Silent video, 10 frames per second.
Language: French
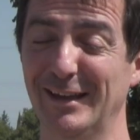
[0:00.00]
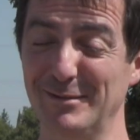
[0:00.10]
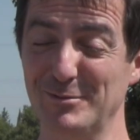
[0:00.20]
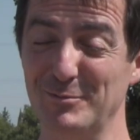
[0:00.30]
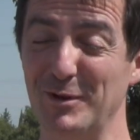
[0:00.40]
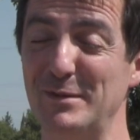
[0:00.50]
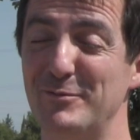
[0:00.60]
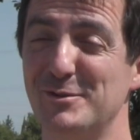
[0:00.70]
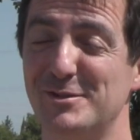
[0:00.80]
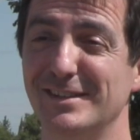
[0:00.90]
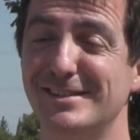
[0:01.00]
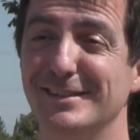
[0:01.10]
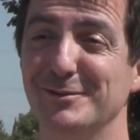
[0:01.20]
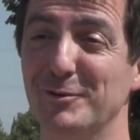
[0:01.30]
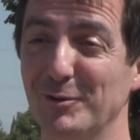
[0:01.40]
Ah, le premier projet,
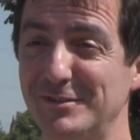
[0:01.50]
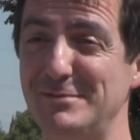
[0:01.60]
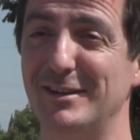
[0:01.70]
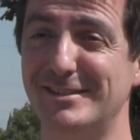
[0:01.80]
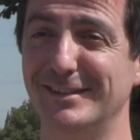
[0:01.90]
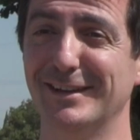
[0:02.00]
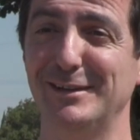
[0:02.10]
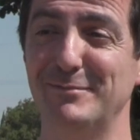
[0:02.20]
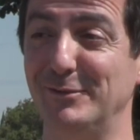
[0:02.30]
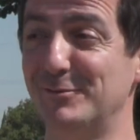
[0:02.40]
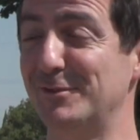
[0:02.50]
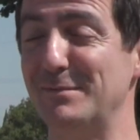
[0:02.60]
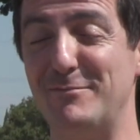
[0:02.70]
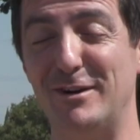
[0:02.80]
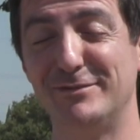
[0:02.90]
c'est de continuer d'accélérer bah, tout ce que
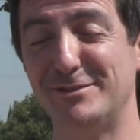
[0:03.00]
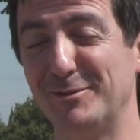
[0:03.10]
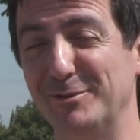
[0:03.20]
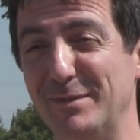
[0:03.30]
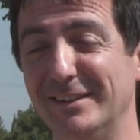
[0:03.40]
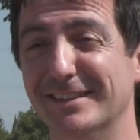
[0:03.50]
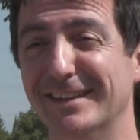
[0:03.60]
maman a fait sur le domaine.